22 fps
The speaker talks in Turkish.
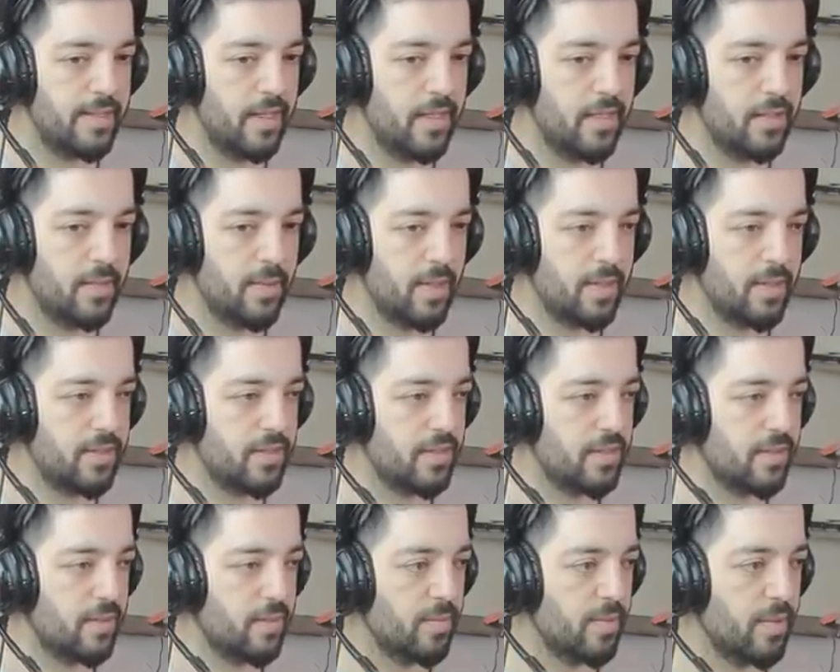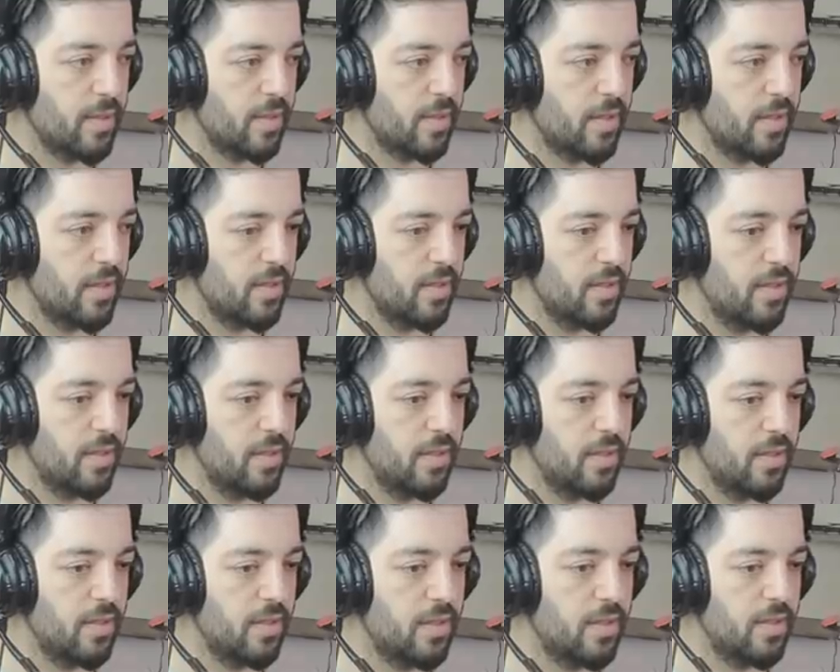Tek değildi bence adam ya.
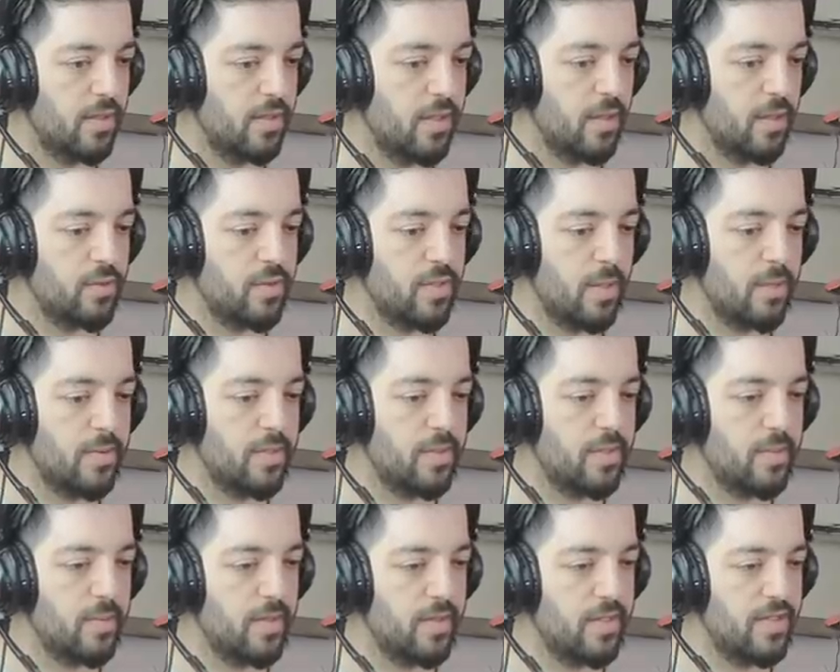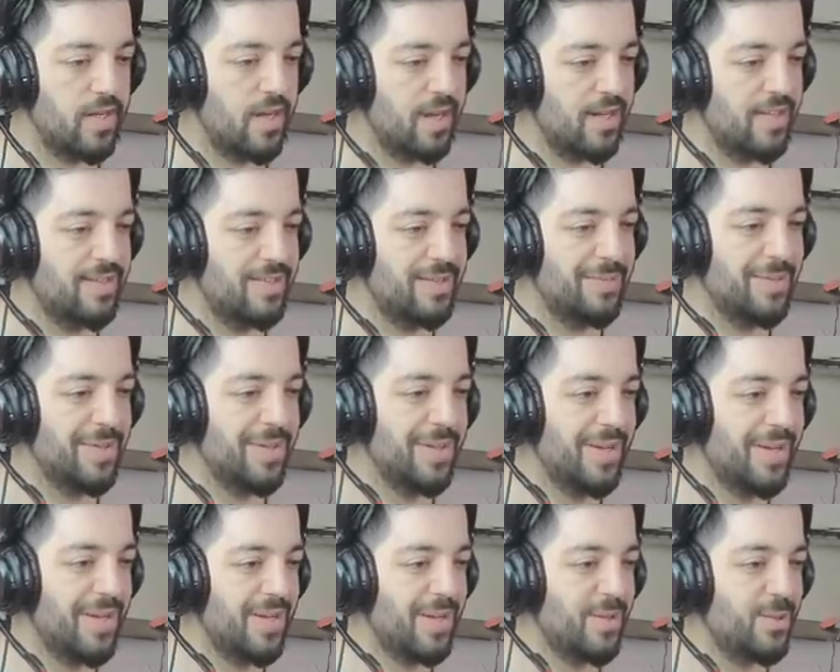Ne güzel birini
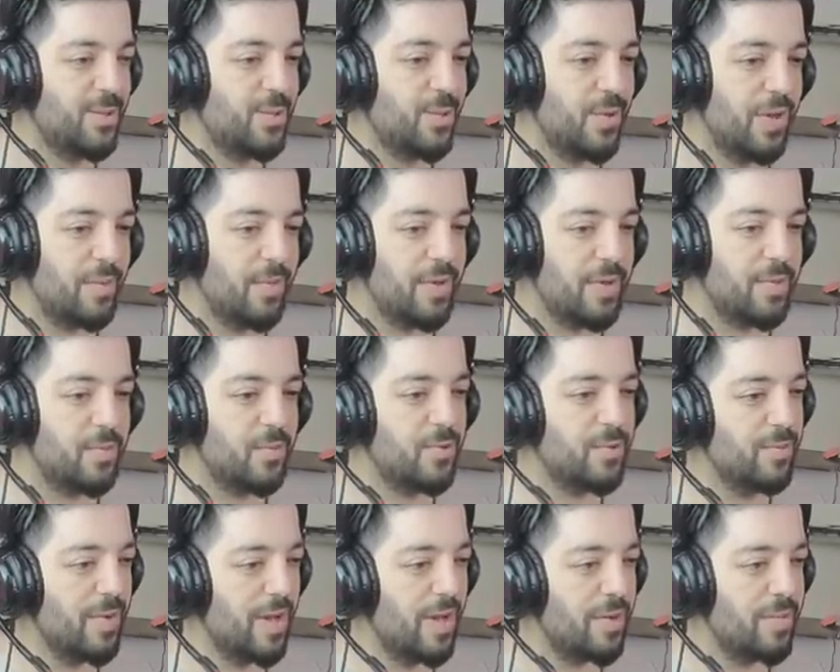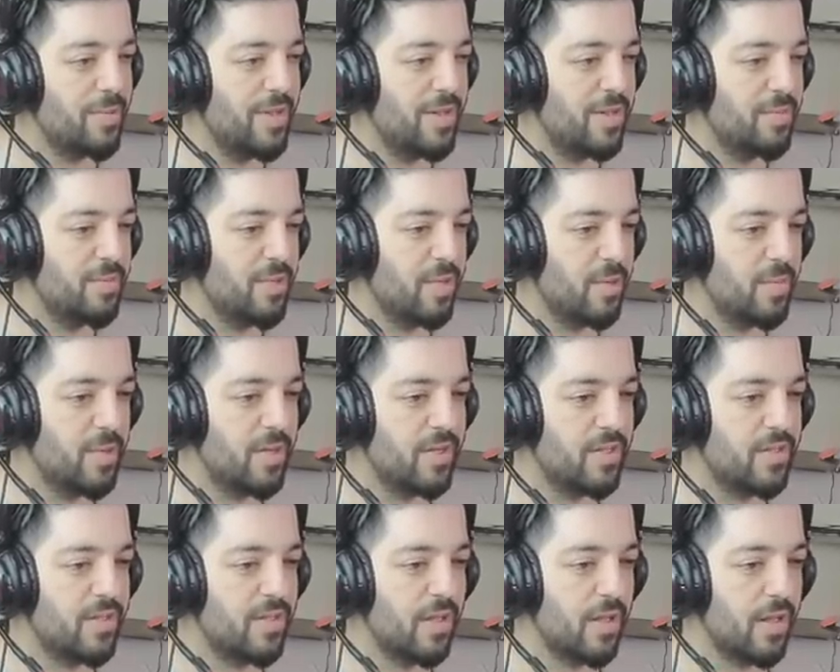bayıltacaktım. Şuraya bak bütün mermilerim
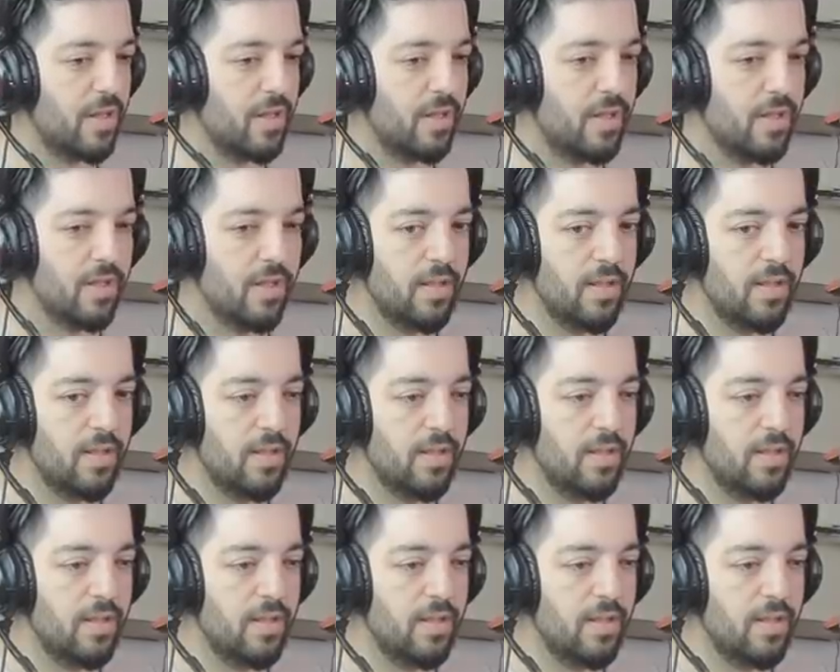demire gitti.